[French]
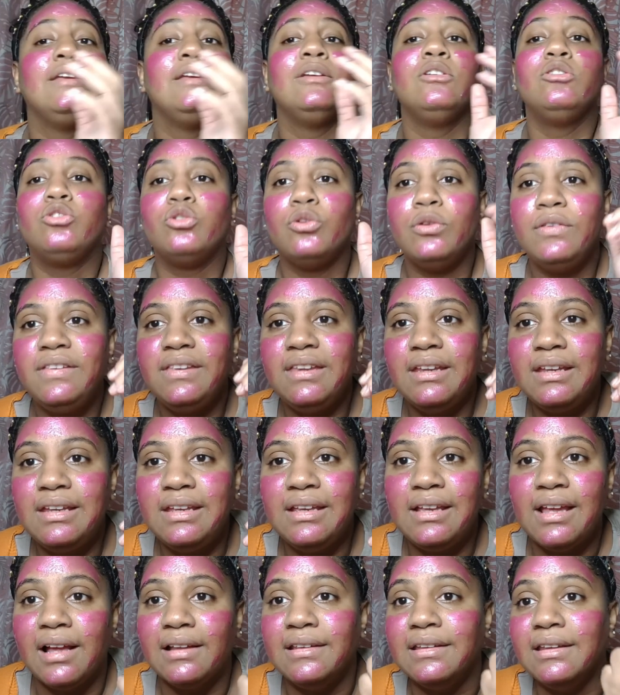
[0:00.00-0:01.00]
Et je sais
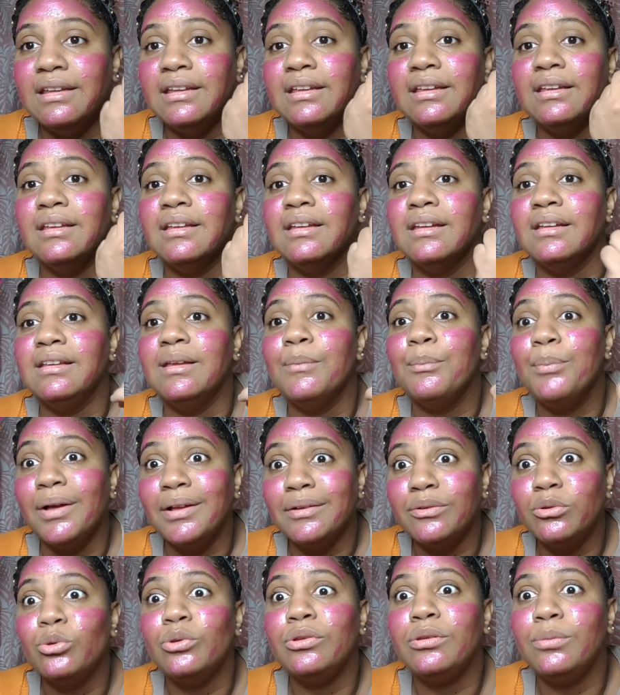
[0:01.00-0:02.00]
qu'il y a des,
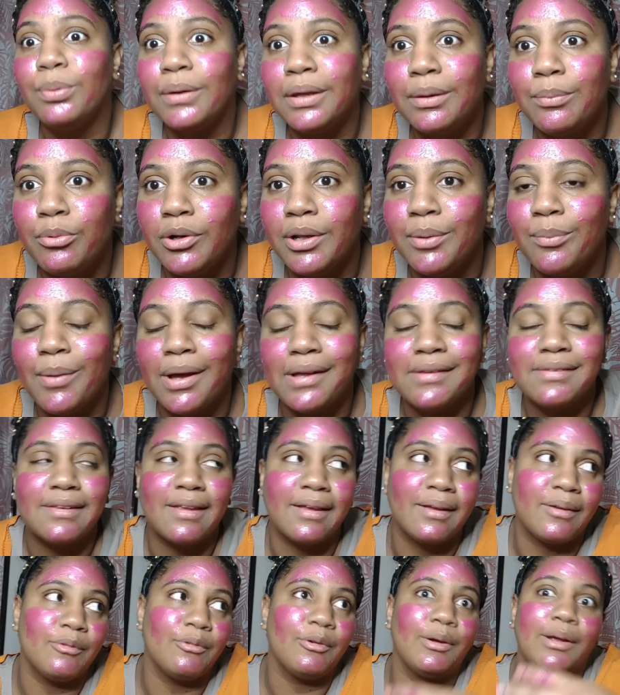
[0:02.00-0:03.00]
pinceaux pris pour les
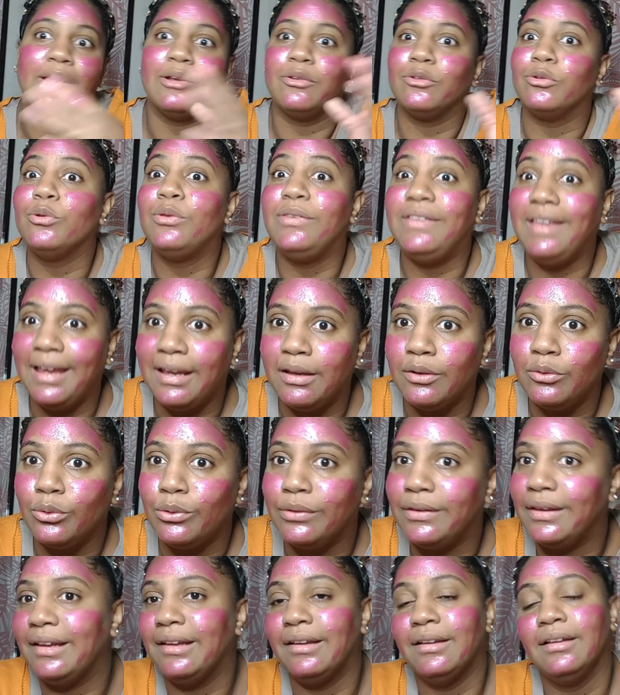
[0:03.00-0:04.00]
masques. Hein. Je sais,
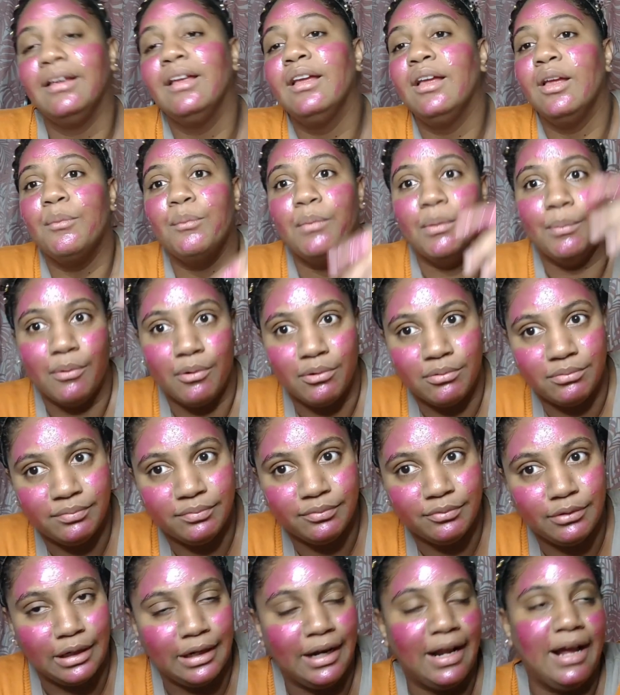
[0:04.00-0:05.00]
je sais. Mais bon,
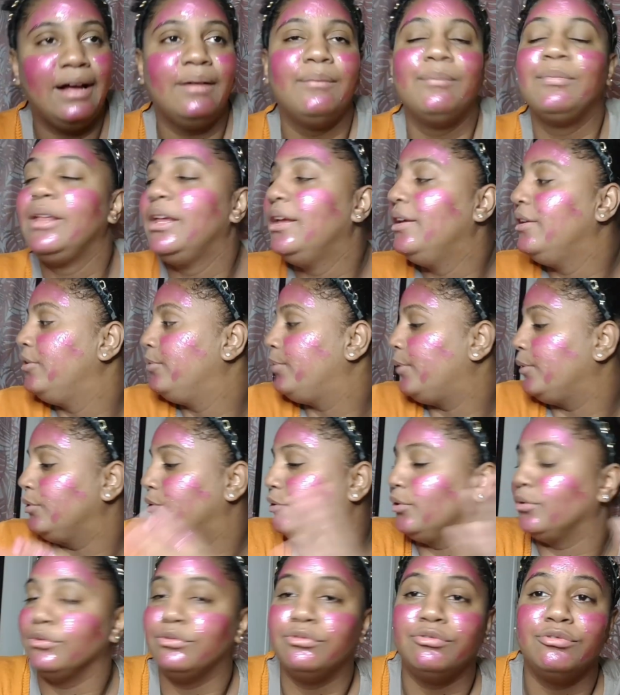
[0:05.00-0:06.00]
voilà. n'ai pas le
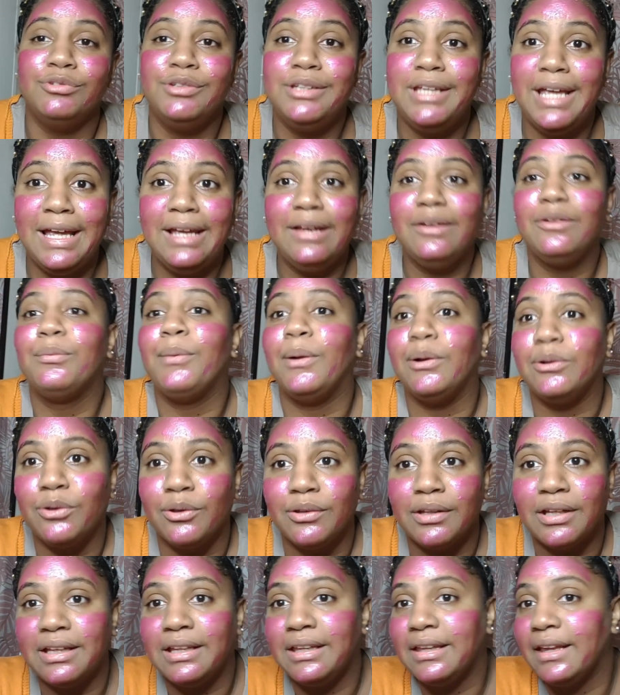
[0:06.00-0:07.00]
temps de fouiller, n'ai pas le
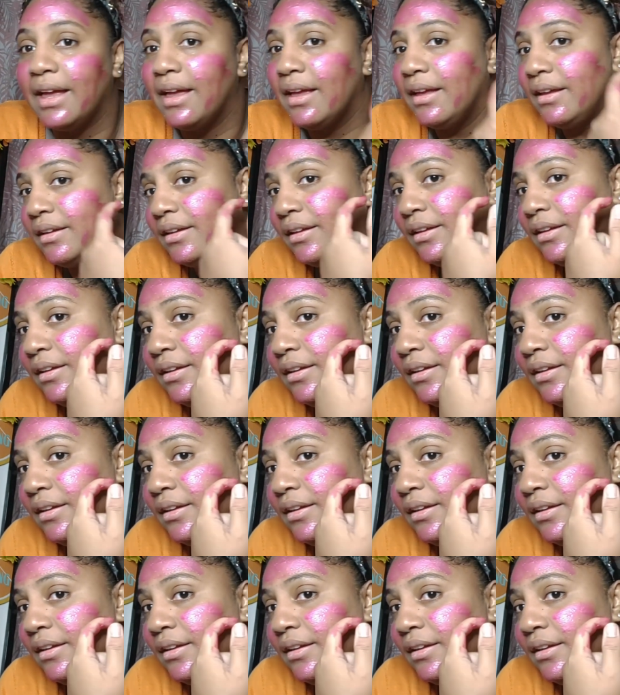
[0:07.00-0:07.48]
temps de rien.